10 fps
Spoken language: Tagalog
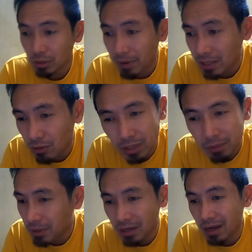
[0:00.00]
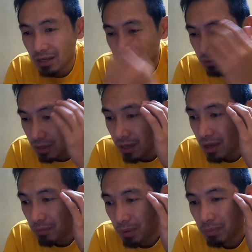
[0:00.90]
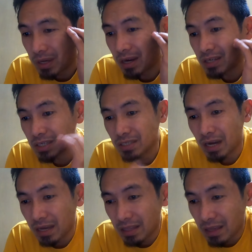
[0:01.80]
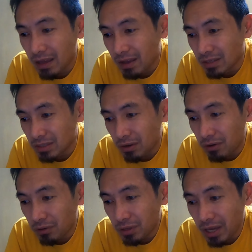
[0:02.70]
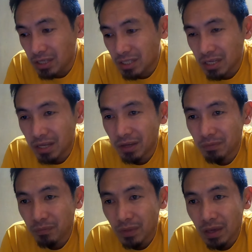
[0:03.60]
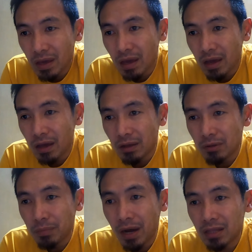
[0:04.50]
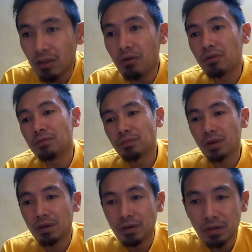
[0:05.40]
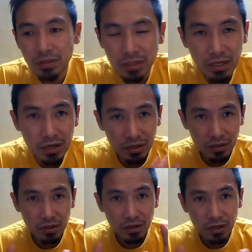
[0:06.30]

tumatahol na naman ang aso. Pambirang kasaysayan. So, next. Pangatlo, si